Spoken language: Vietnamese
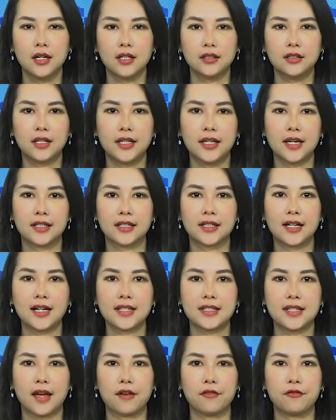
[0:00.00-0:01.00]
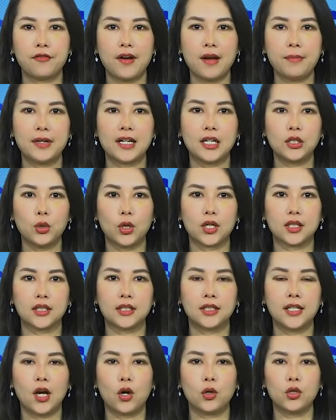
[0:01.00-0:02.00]
thực hiện các giải pháp kỹ thuật
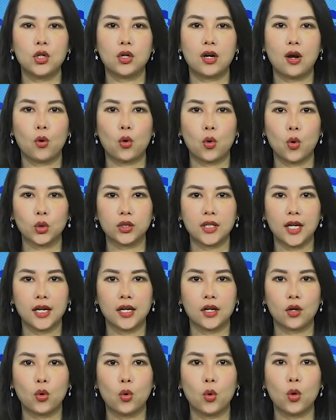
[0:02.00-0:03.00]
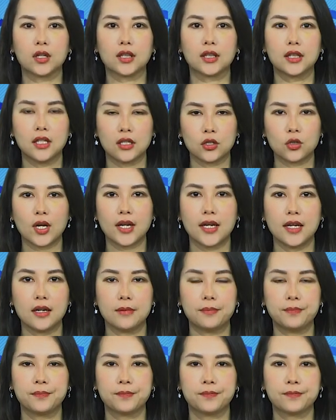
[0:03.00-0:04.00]
theo nhu cầu cụ thể của từng doanh nghiệp.
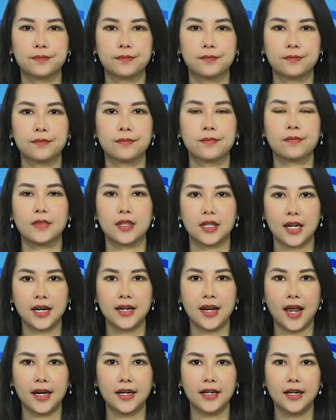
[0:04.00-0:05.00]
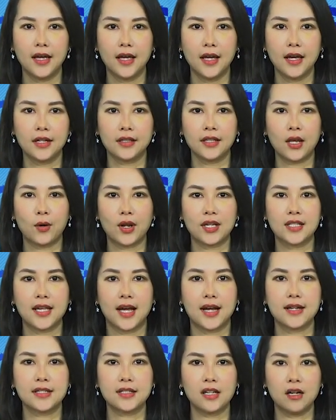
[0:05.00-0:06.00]
Đến nay, theo đánh
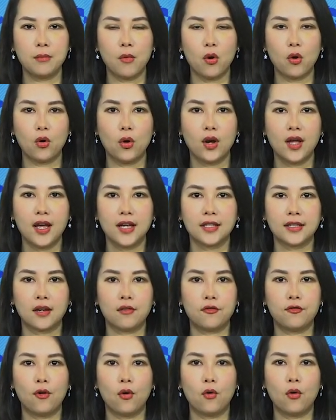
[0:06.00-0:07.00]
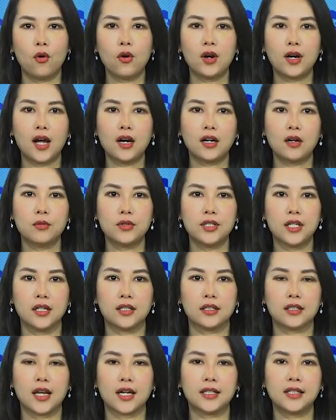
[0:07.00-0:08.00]
giá sơ bộ, thành phố các công
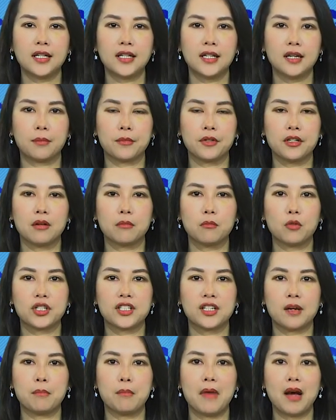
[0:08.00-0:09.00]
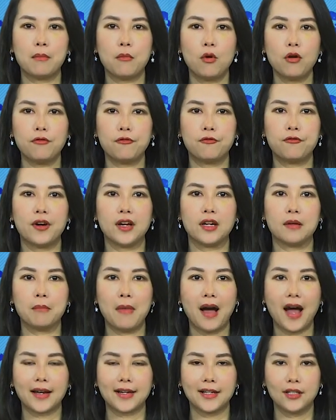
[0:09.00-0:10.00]
trình đã tiết kiệm được
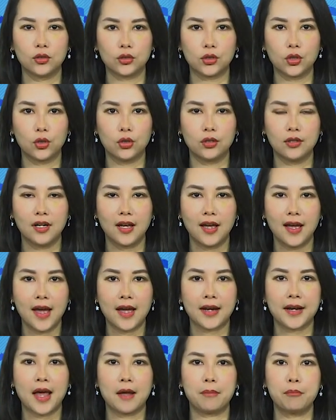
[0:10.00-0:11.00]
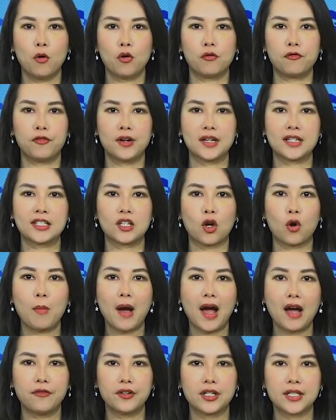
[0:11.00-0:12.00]
131,3 kiloton, đạt
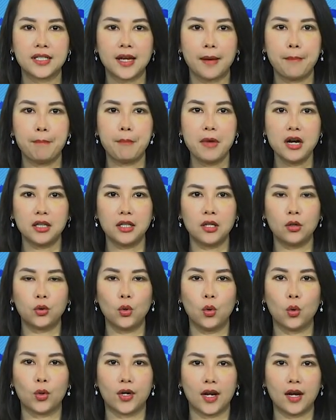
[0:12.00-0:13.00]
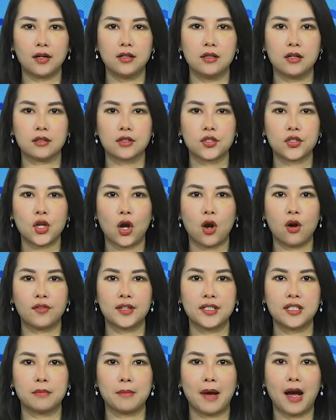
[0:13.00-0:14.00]
1,63% mức tiêu thụ năng lượng so với
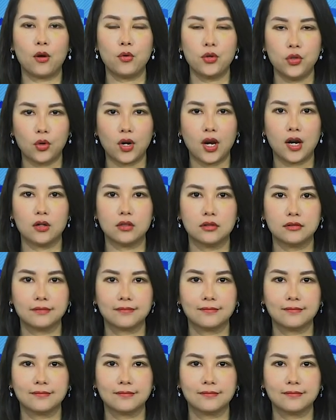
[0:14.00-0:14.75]
dự báo nhu cầu.